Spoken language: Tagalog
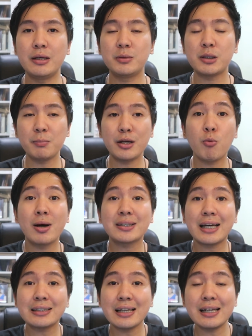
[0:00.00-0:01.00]
ibig sabihin kung
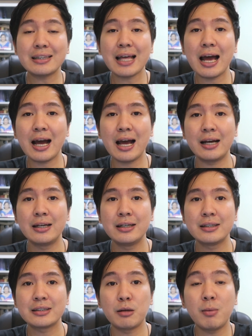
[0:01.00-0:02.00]
magsasalita ka,
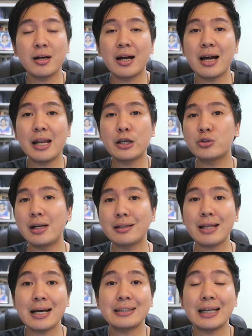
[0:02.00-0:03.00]
saan magagaling yung
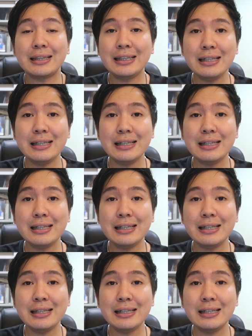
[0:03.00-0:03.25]
salita? Sa